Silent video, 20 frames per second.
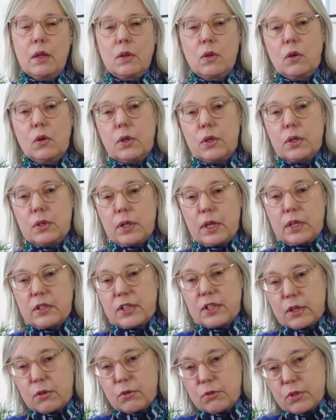Donc, dans
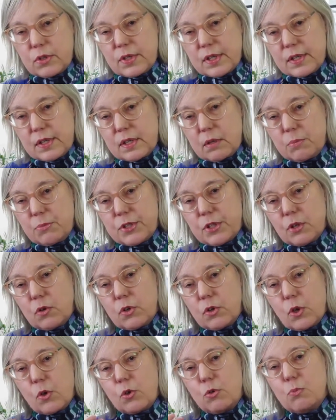chacune de ces
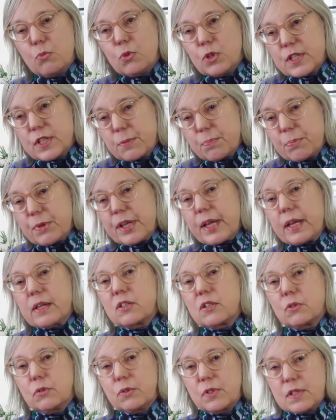émissions, il y a une
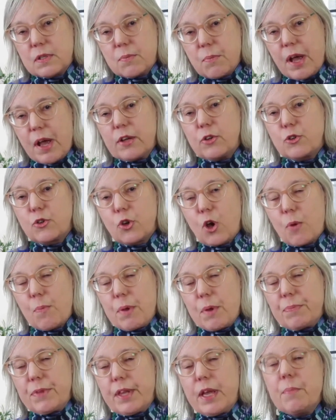multiplication d'images sur un
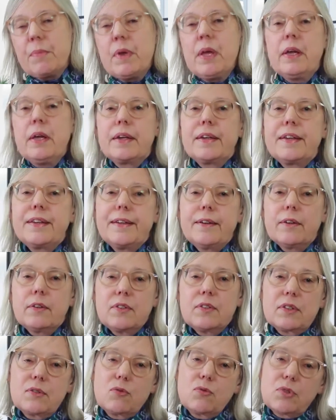même thème qui,
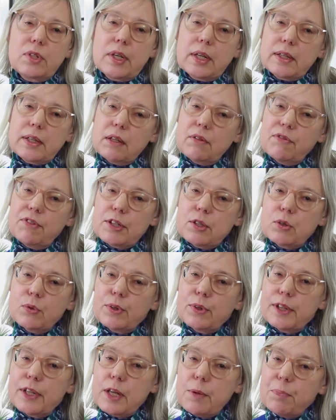d'une certaine
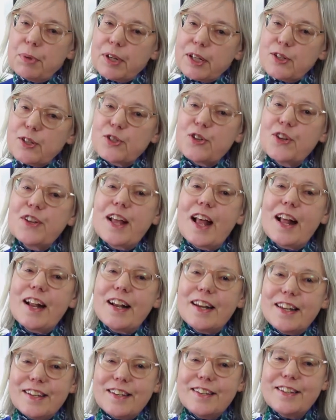façon,
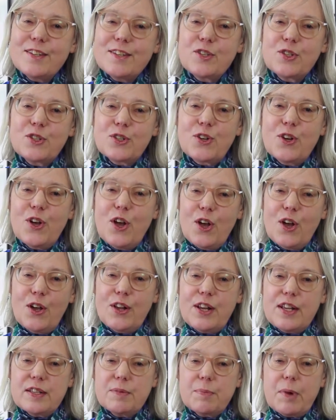dépersonnalise
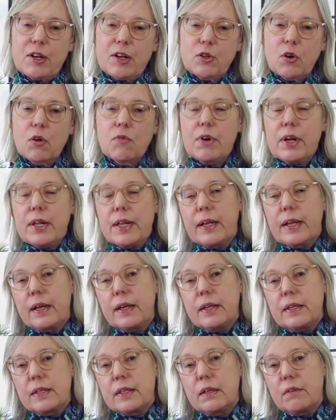les images qu'on voit à
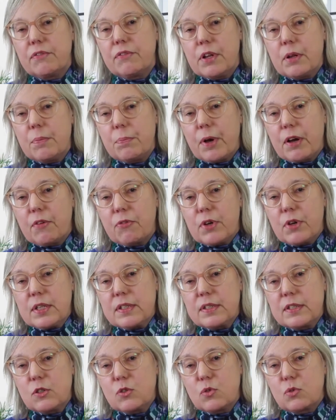l'écran qui défilent parfois
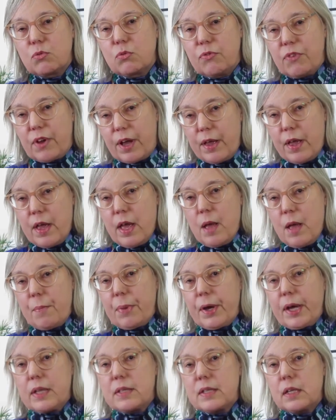assez souvent.
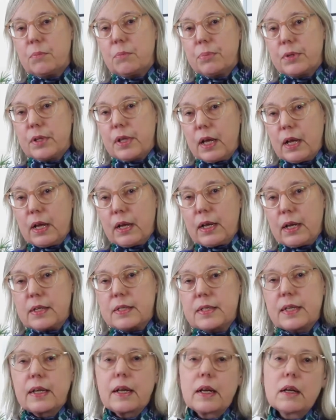Par exemple, dans
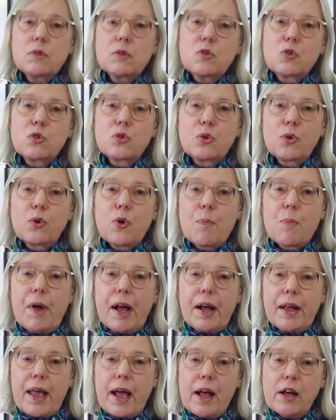la séquence sur le
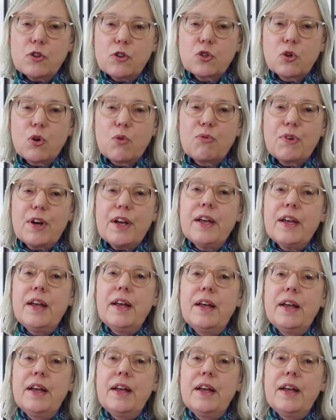mariage, on voit